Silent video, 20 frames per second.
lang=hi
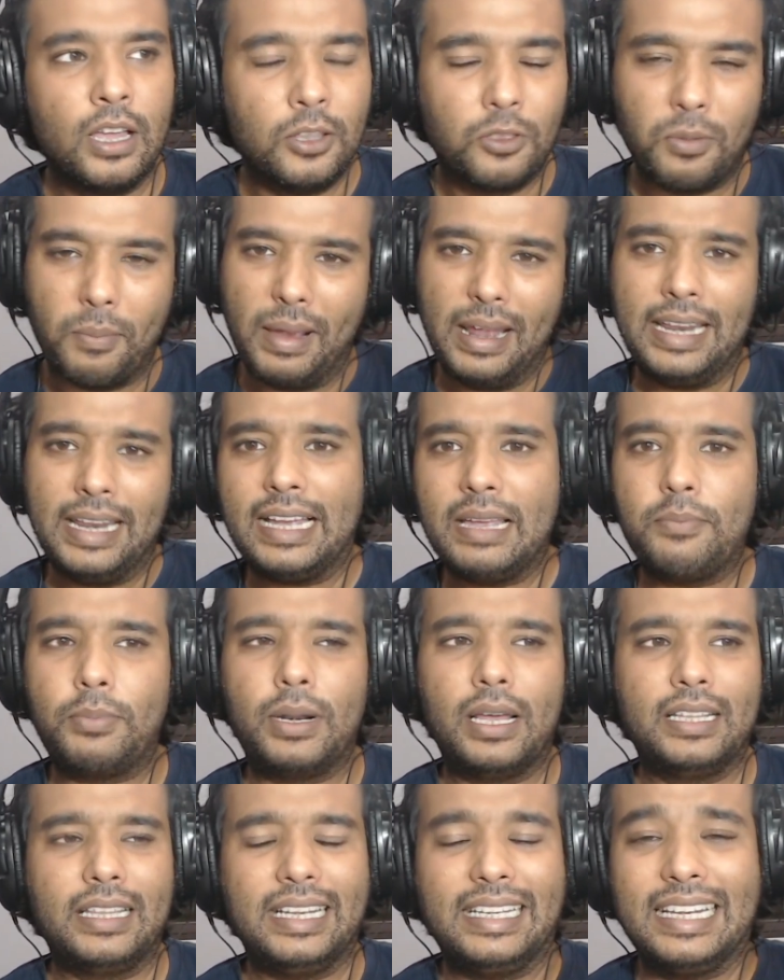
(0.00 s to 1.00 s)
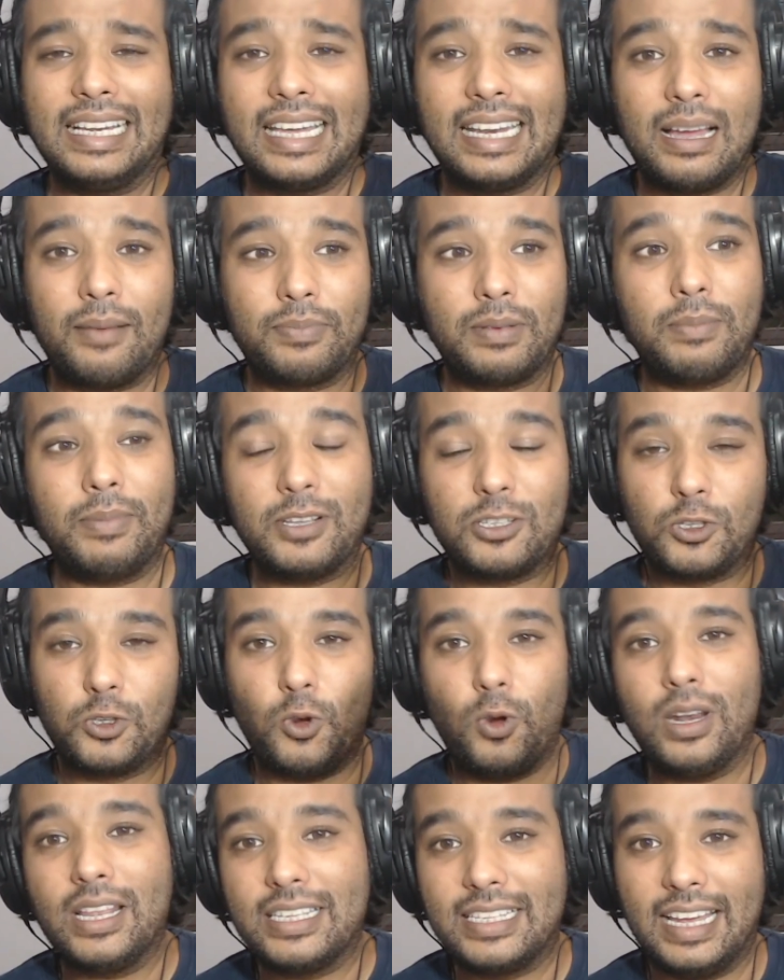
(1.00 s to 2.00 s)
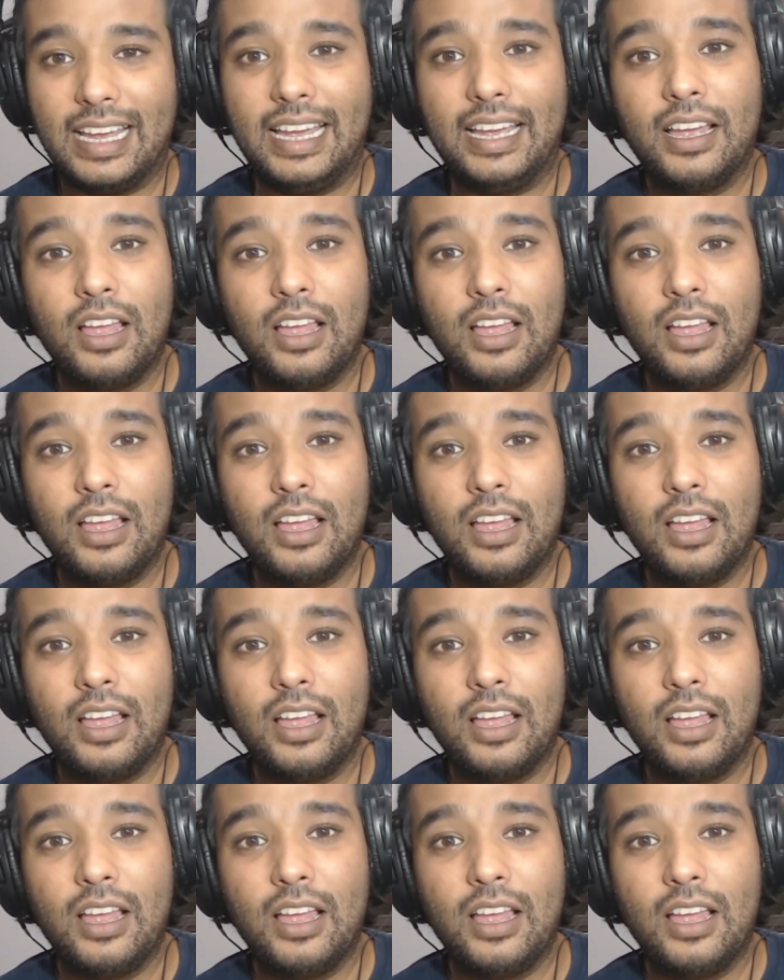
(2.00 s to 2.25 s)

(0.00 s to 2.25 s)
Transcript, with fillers: तो मैंने कहीं पढ़ा था कि अगर आपके पास नॉलेज है